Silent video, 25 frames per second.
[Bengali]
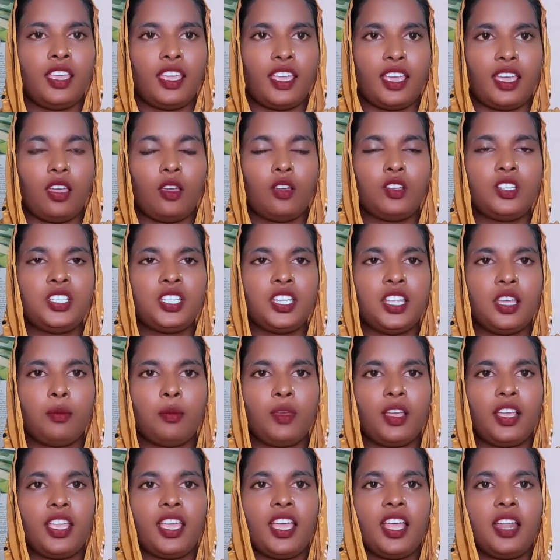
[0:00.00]
হ্যাঁ সে
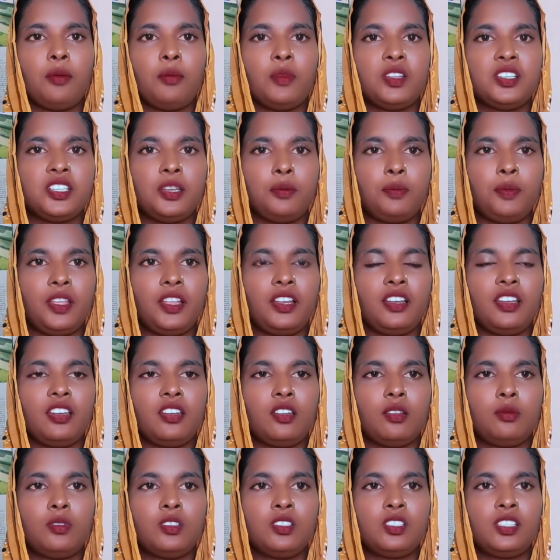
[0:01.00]
আমাকে আট মাসের
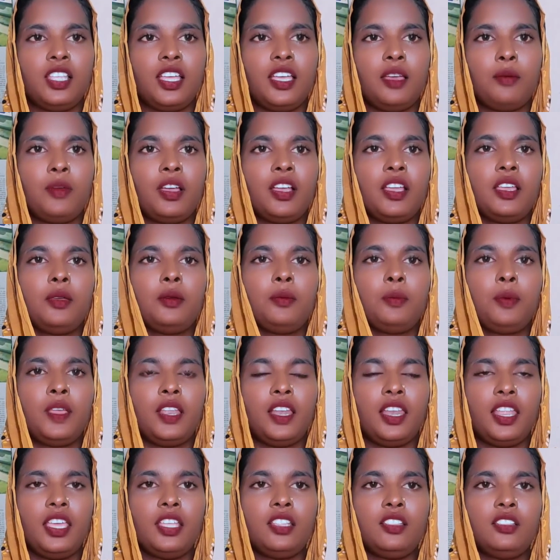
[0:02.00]
প্রেগনেন্ট অবস্থায় আমাকে
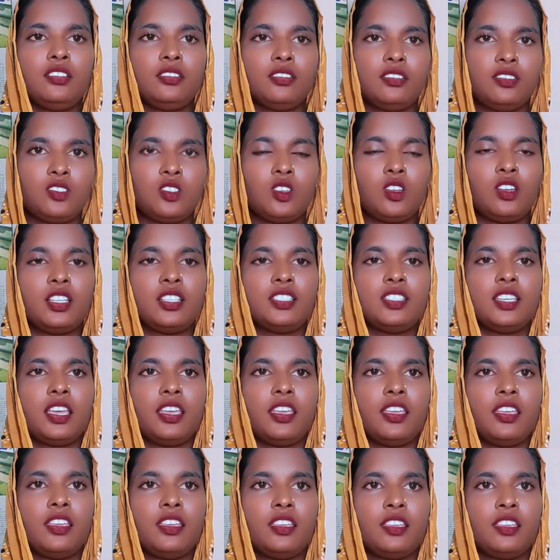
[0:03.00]
ফেলে চলে যায়